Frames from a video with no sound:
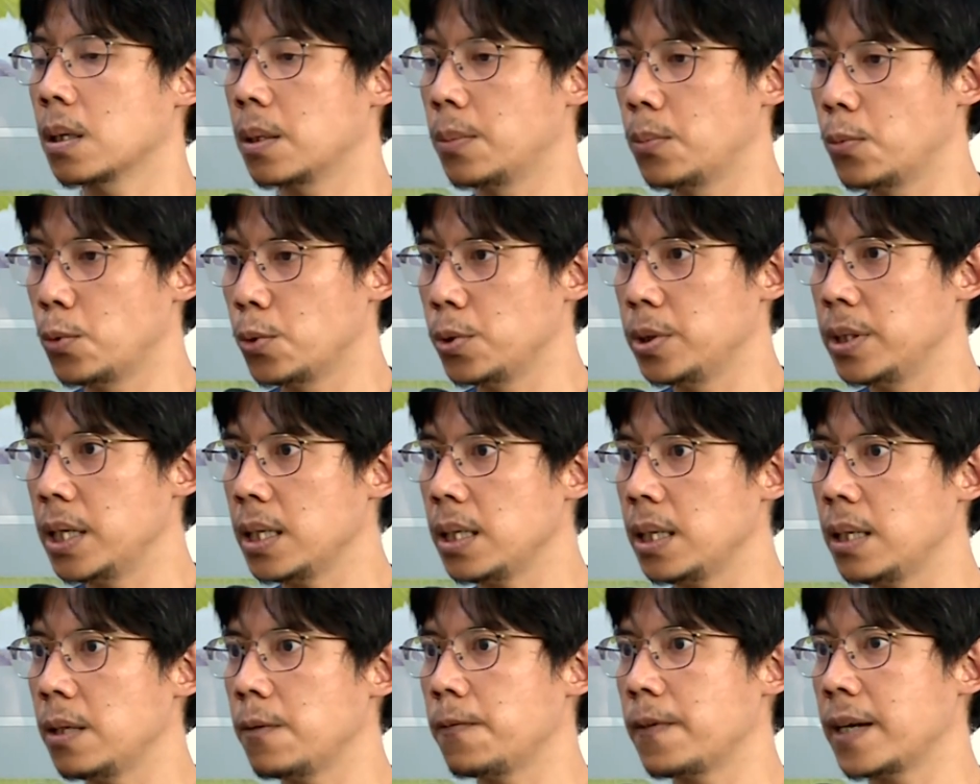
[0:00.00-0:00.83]

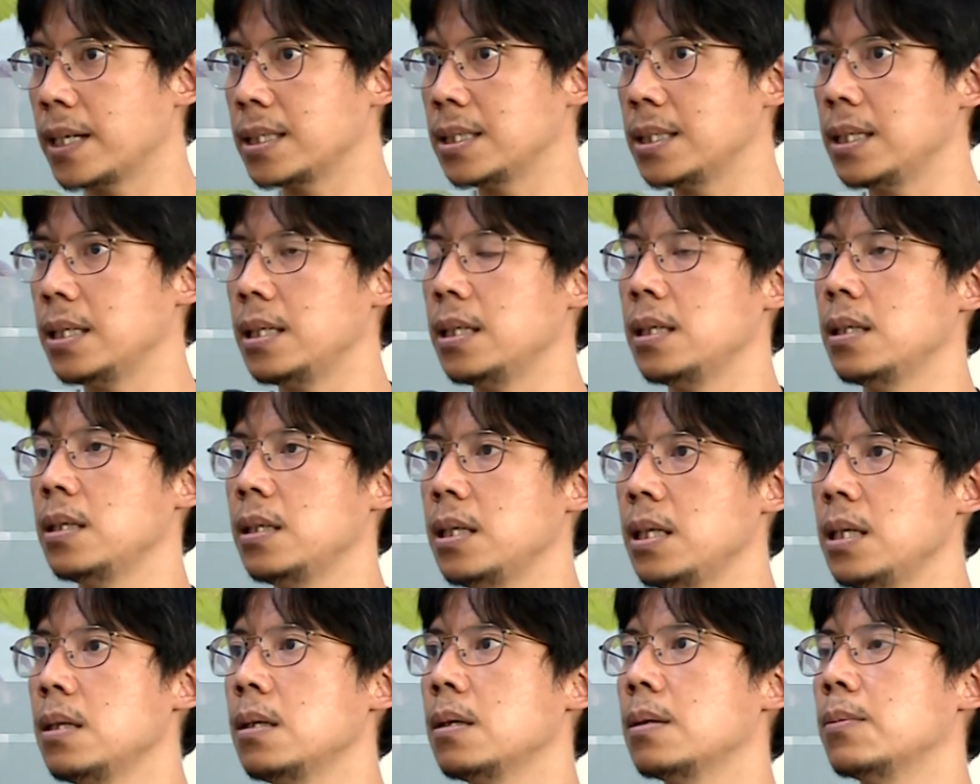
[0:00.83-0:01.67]
kemudian infeksi
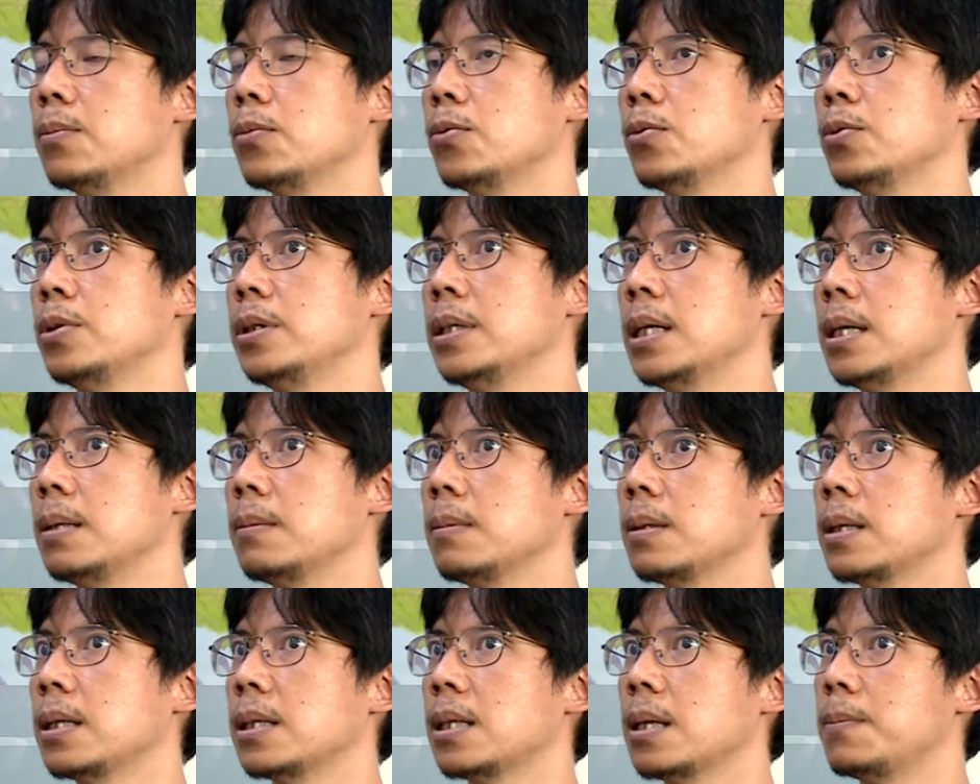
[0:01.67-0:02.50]
ini
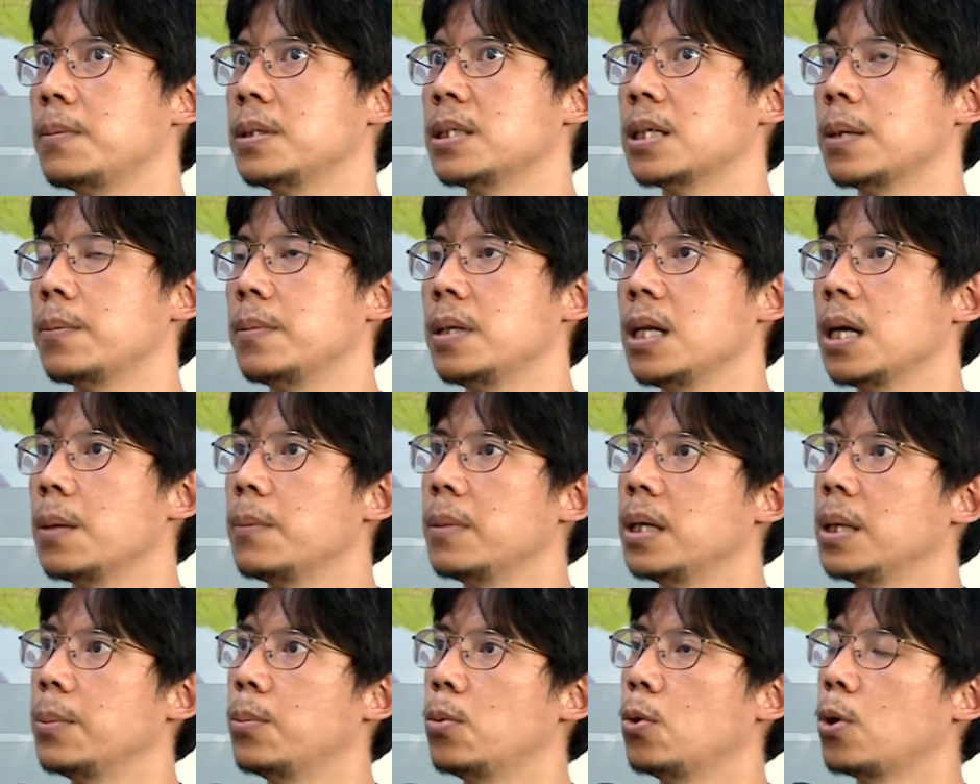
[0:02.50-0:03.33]
kemudian kita bisa bilang
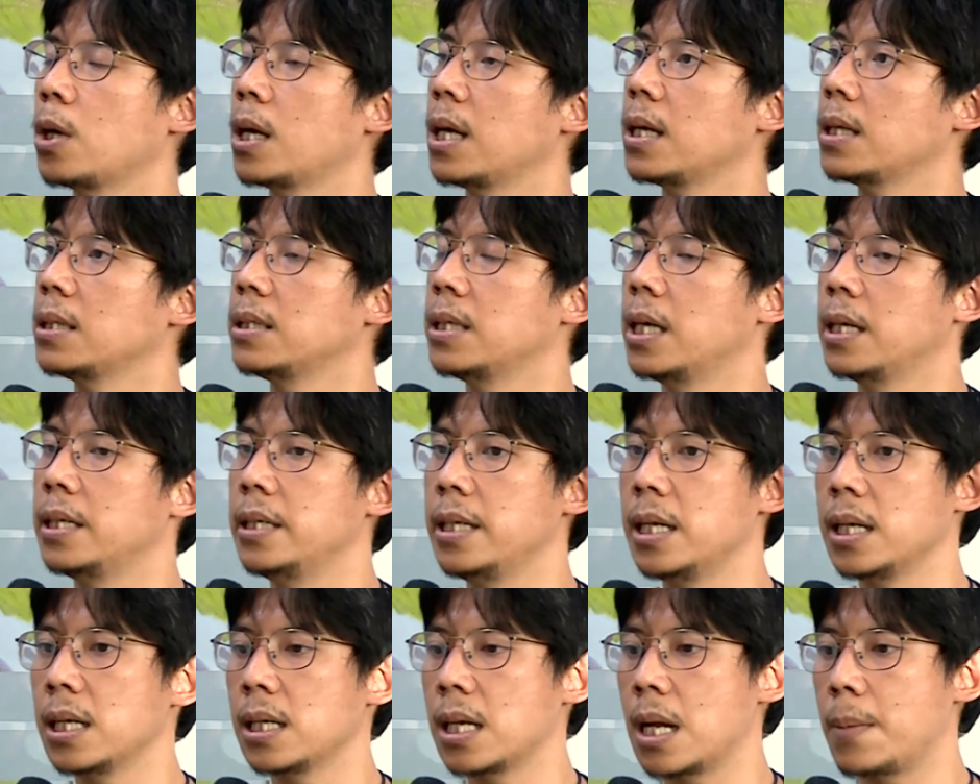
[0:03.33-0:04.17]
menimbulkan
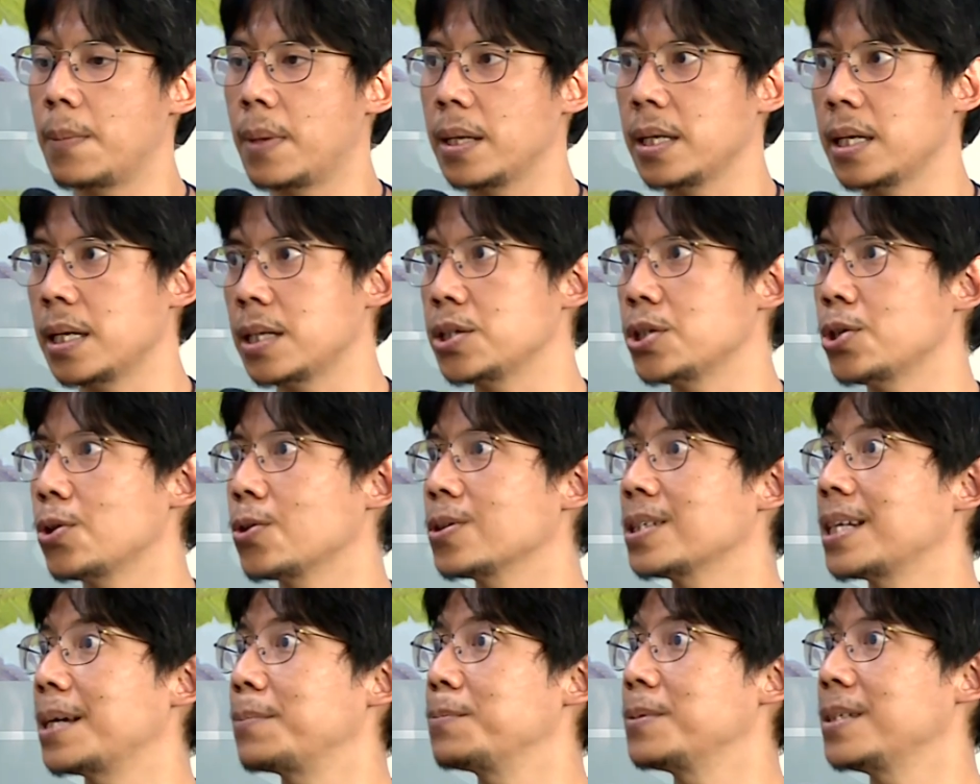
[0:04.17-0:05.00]
kejadian yang namanya
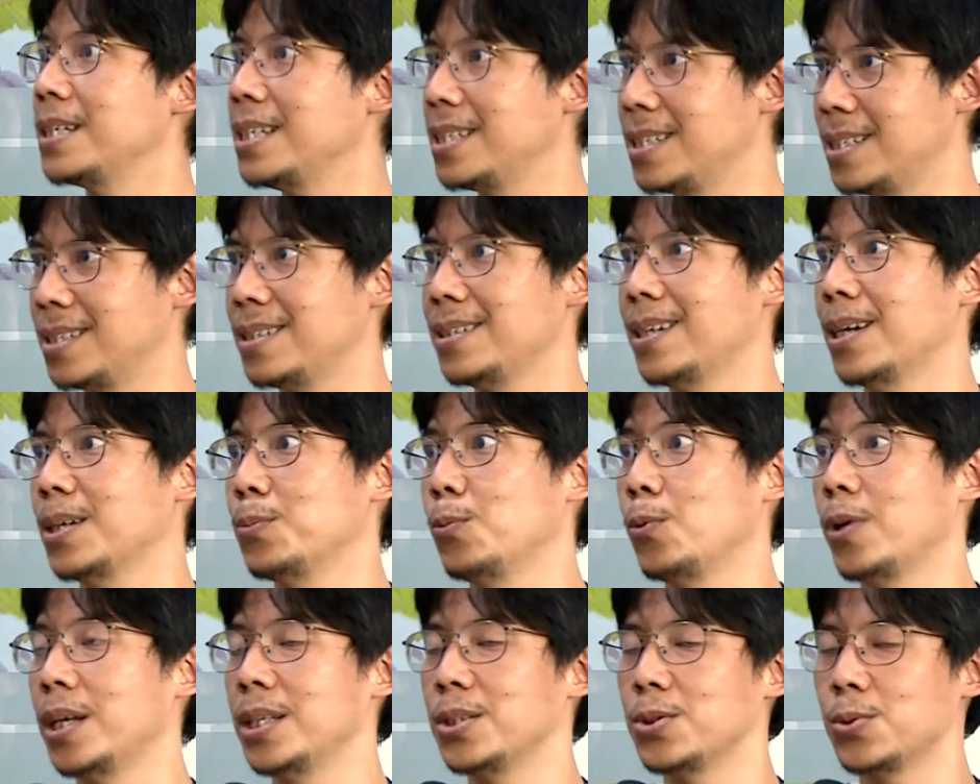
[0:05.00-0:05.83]
shock sepsis yang
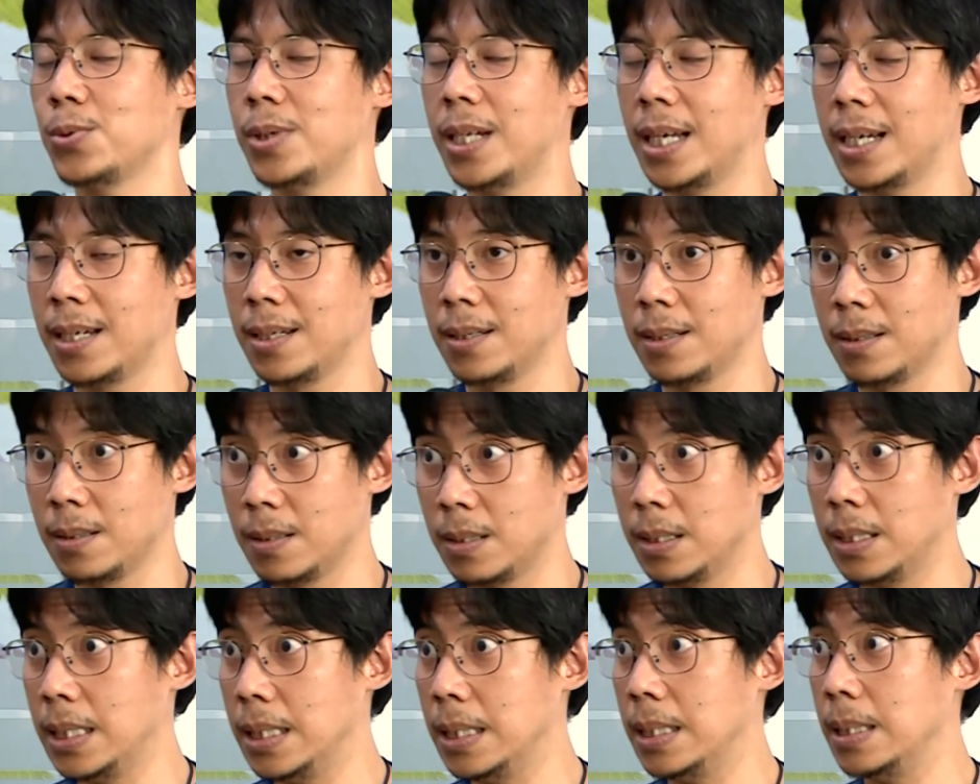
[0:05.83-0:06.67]
mungkin sudah
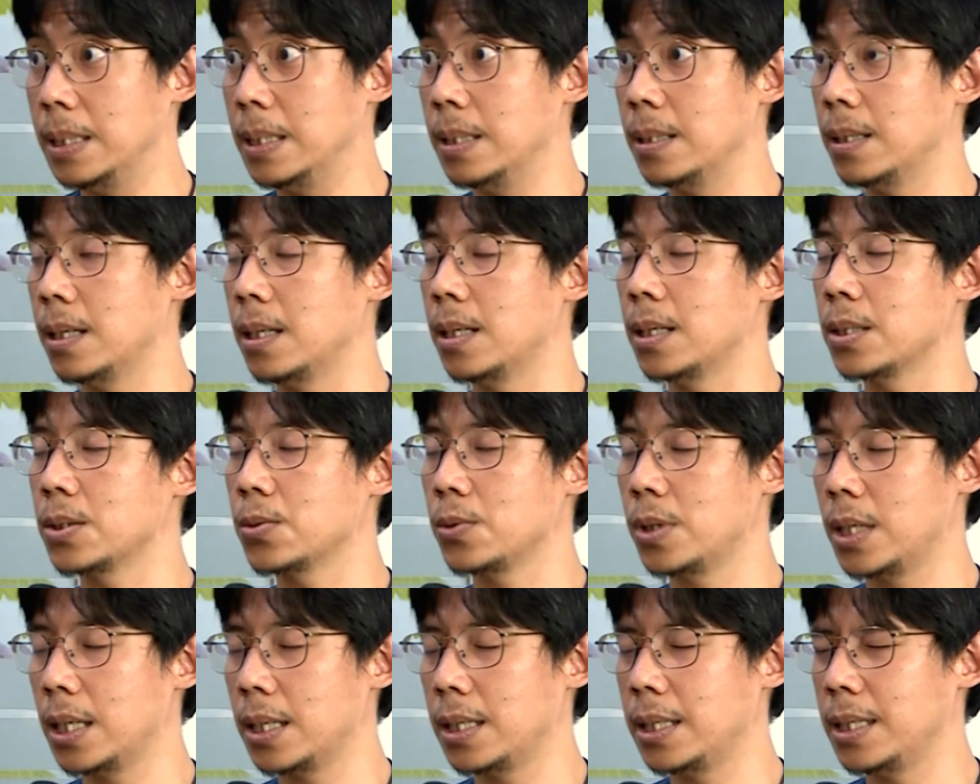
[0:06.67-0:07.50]
di e,
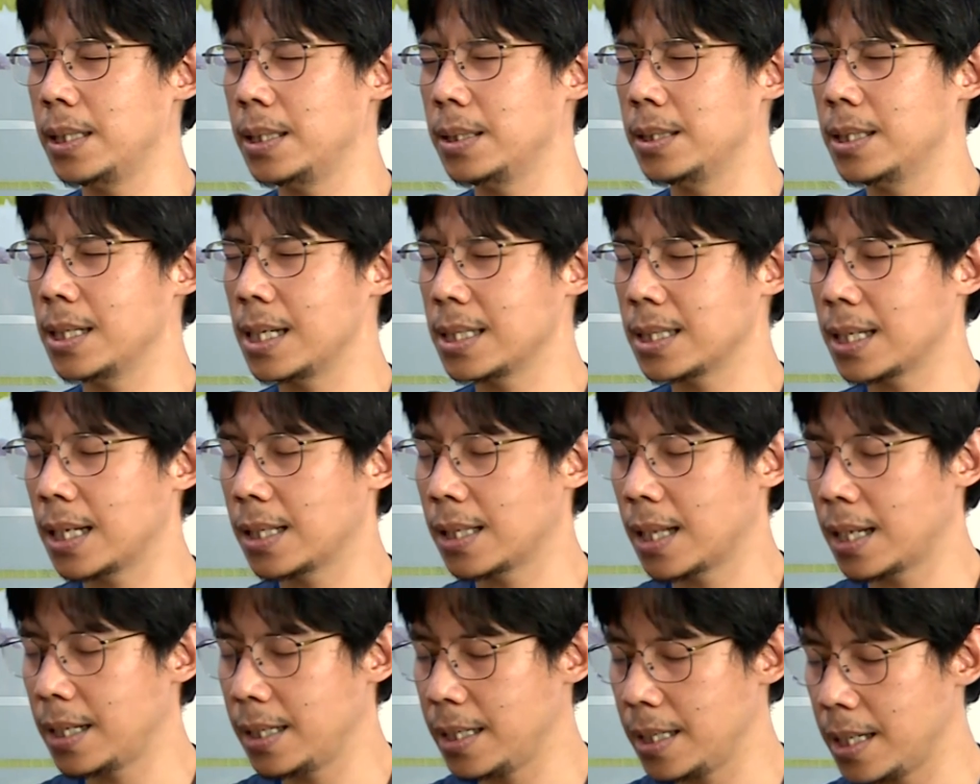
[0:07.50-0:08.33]
sudah
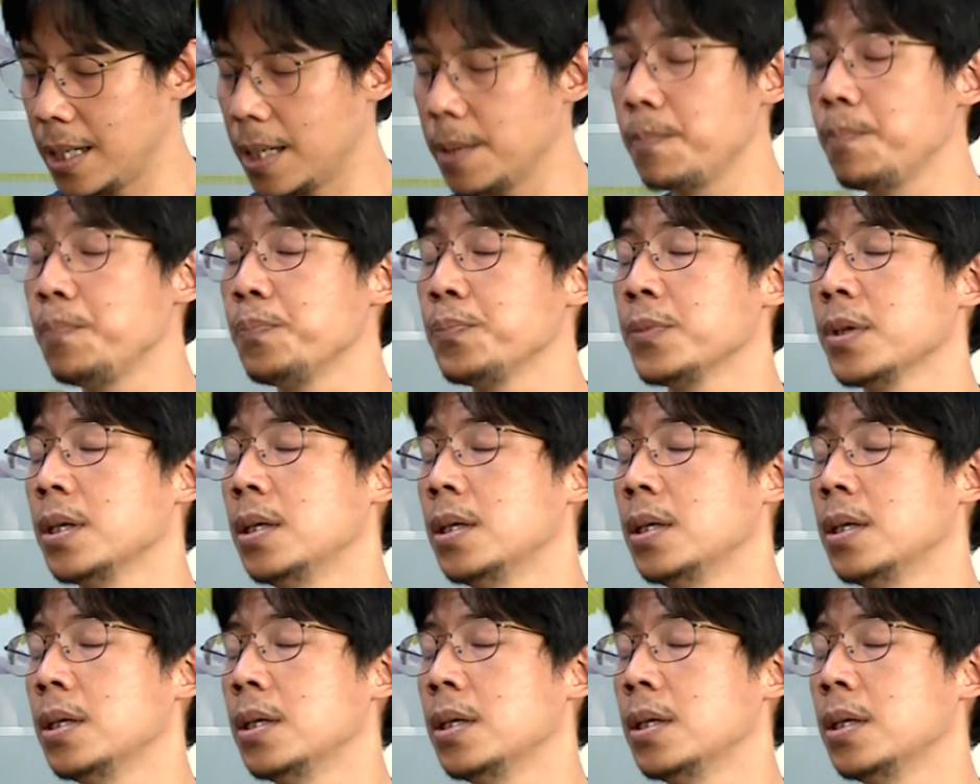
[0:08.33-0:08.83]
dijelaskan tadi ya.